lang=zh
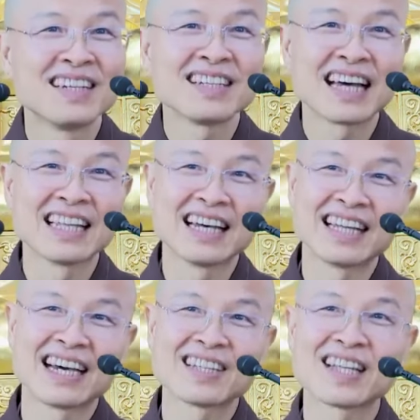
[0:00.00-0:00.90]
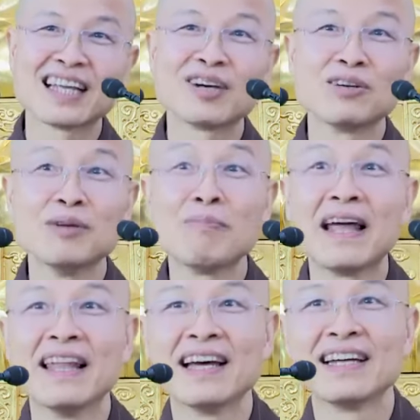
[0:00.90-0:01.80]
打打打打到一
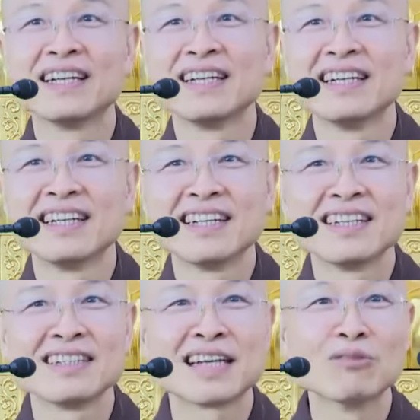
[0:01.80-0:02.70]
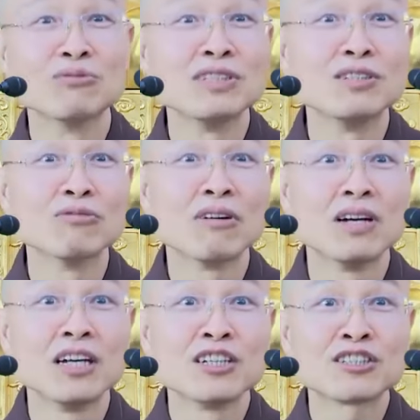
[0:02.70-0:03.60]
半，张无忌
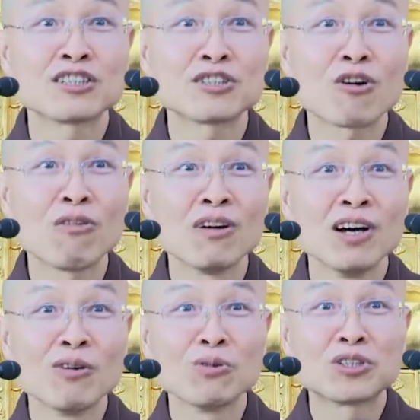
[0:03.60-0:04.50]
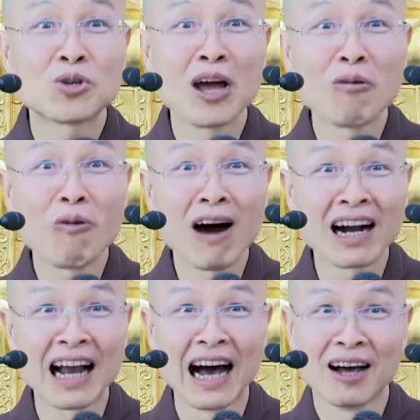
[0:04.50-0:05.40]
说：“师公，我全
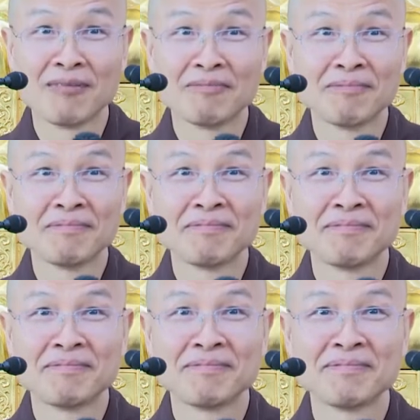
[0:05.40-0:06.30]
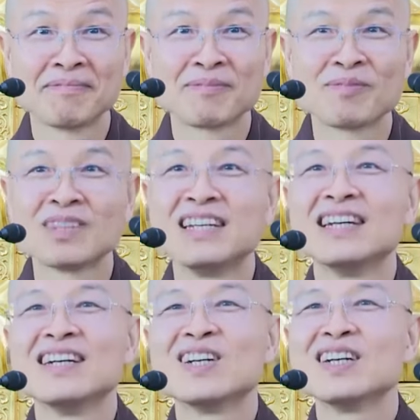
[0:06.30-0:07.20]
忘
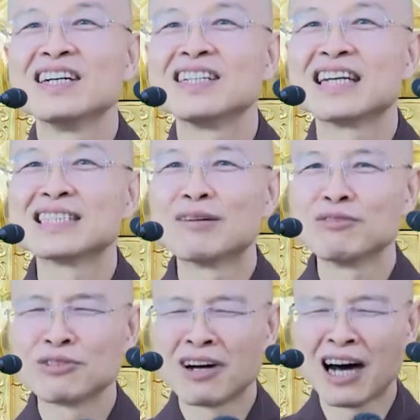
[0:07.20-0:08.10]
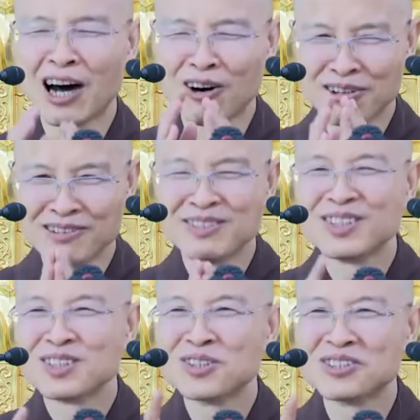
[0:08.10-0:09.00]
了。”张三丰说：“好，
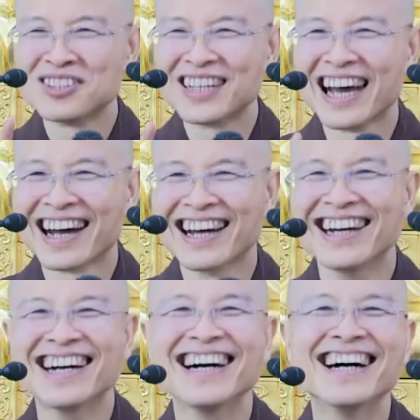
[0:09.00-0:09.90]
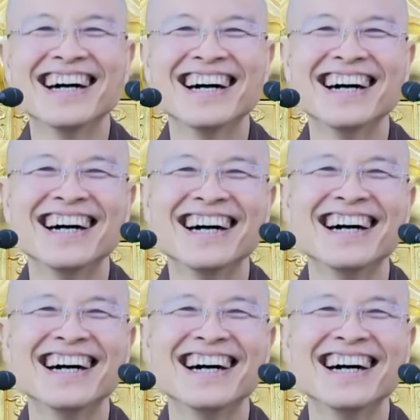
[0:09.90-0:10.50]
就是这样。”